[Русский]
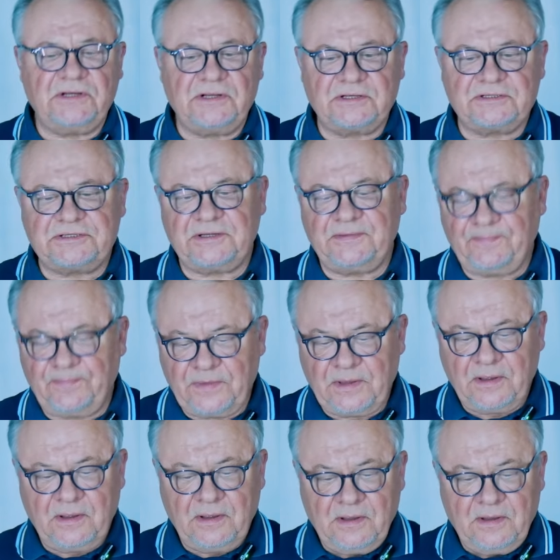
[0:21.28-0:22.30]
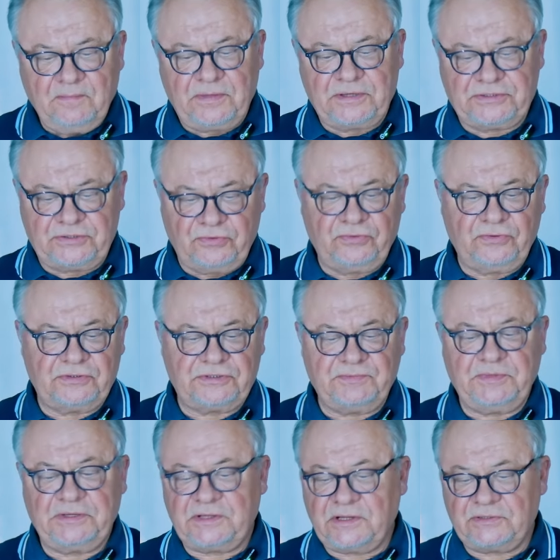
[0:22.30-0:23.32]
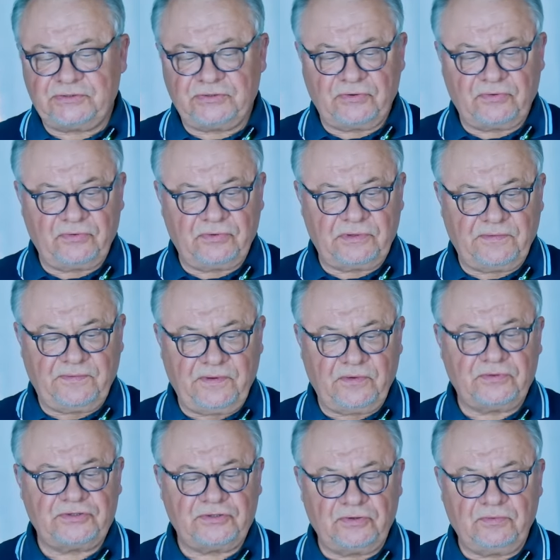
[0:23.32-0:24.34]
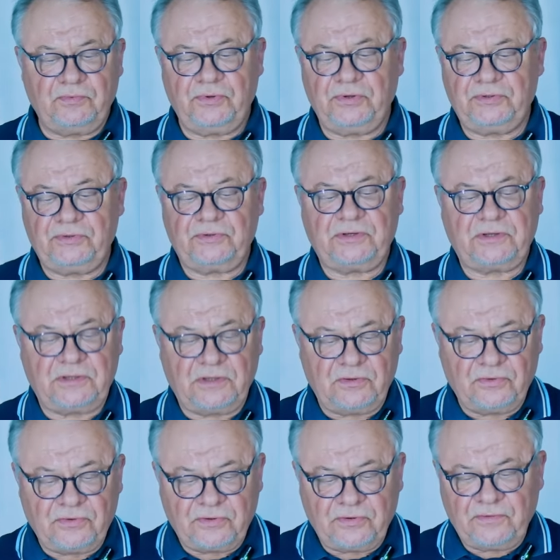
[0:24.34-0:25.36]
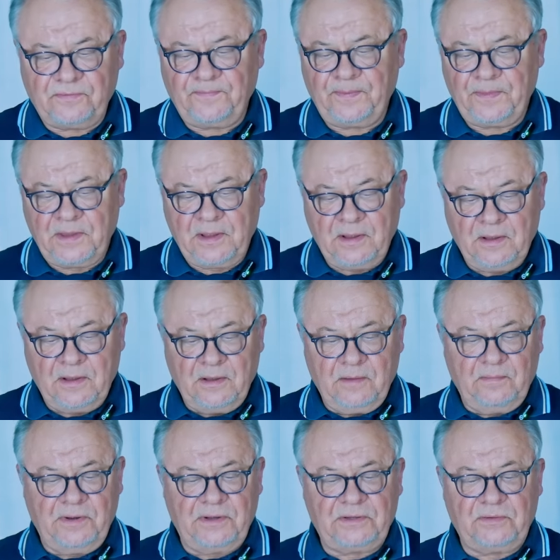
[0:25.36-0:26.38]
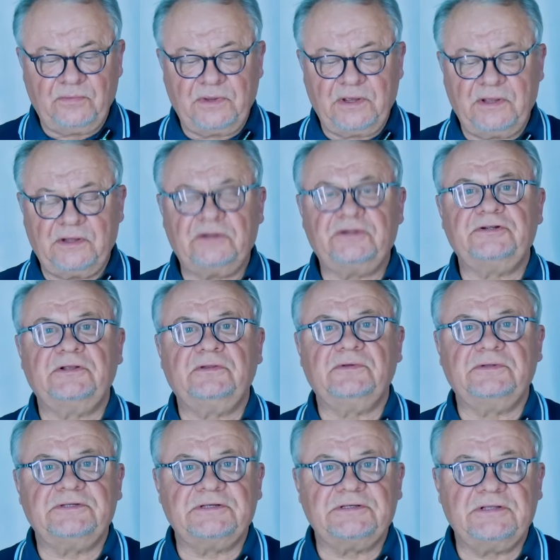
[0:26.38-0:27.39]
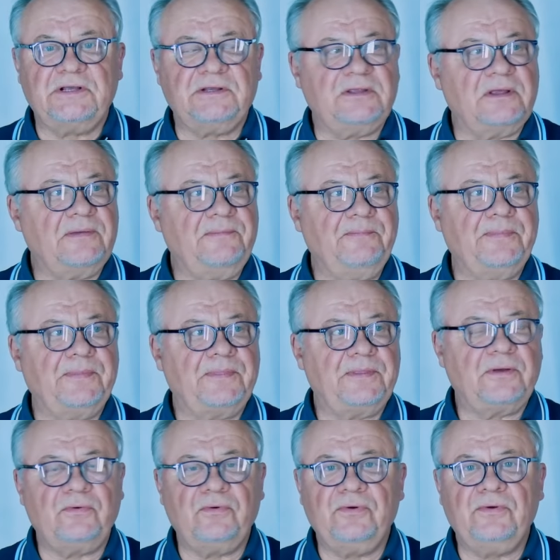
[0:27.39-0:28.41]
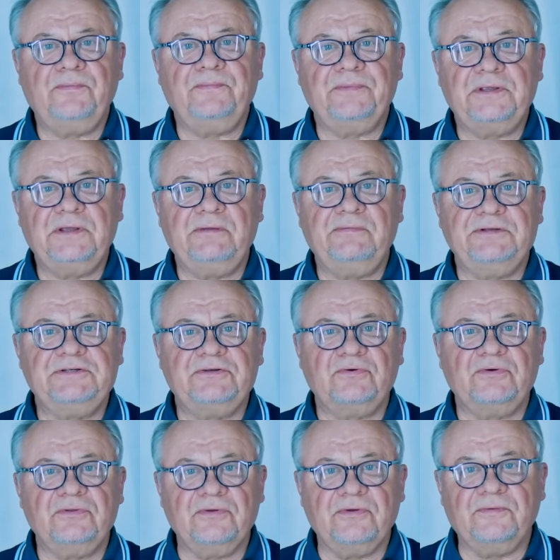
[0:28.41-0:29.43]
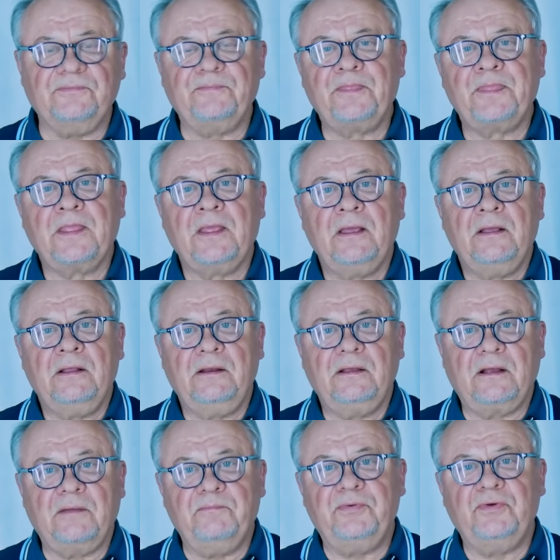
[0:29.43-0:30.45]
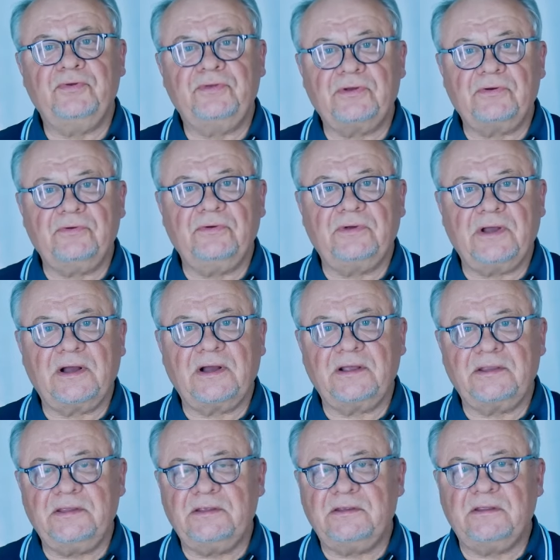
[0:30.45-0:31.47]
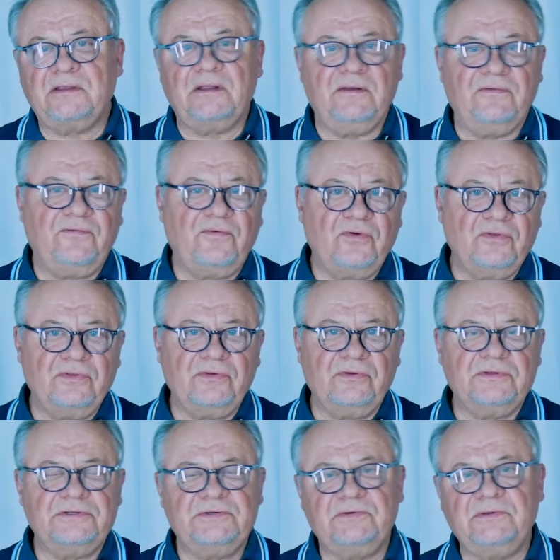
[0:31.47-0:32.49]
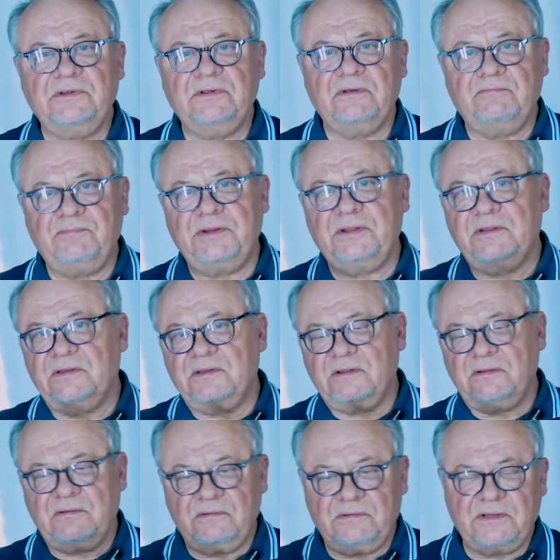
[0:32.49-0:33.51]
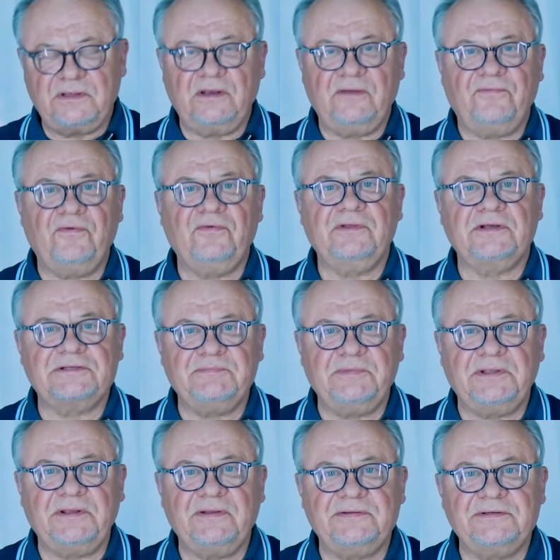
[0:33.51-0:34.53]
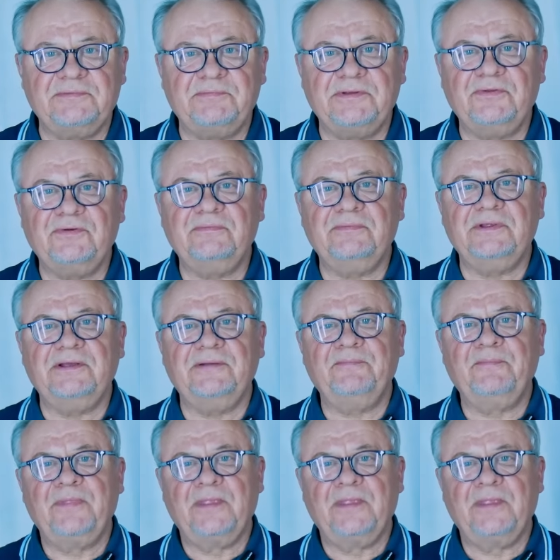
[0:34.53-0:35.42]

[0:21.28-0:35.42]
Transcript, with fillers: лекций про струйную цементацию грунтов. Я очень люблю эту технологию, поэтому я и решил вот создать такую телевизионную, компьютерную, как хотите, телефонную. Сегодня принято на телефонах смотреть все подобные